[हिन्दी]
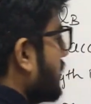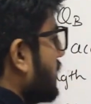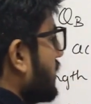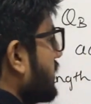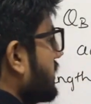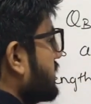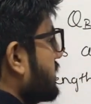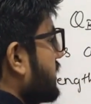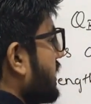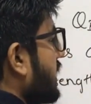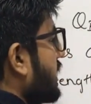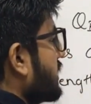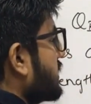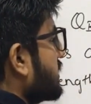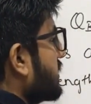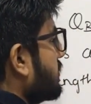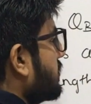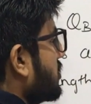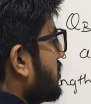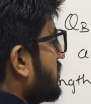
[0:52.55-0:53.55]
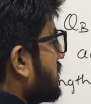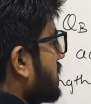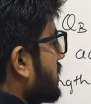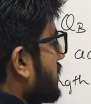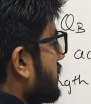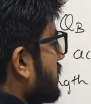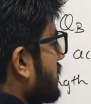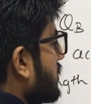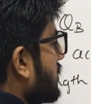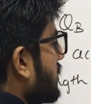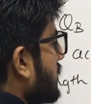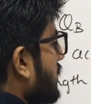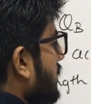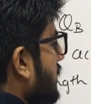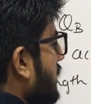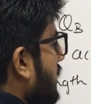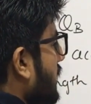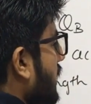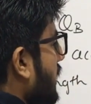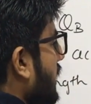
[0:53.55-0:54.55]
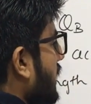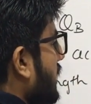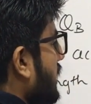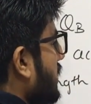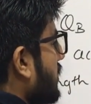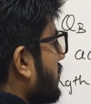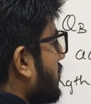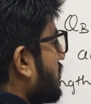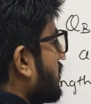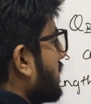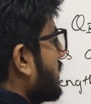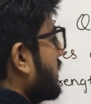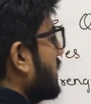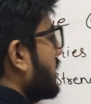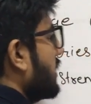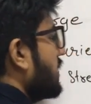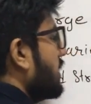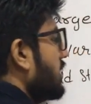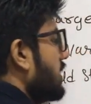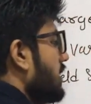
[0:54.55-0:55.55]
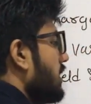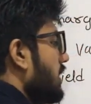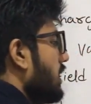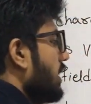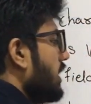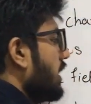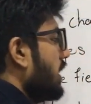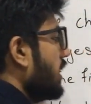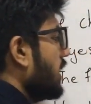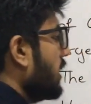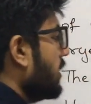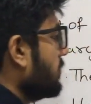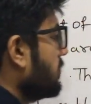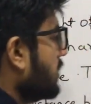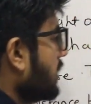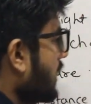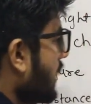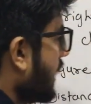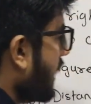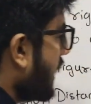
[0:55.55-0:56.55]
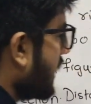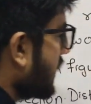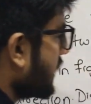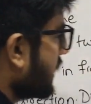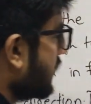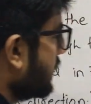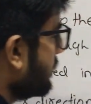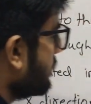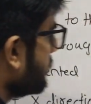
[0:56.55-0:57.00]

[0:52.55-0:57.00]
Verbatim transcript: और इस डायरेक्शन में होगी तो वो नेगेटिव होगी अब आगे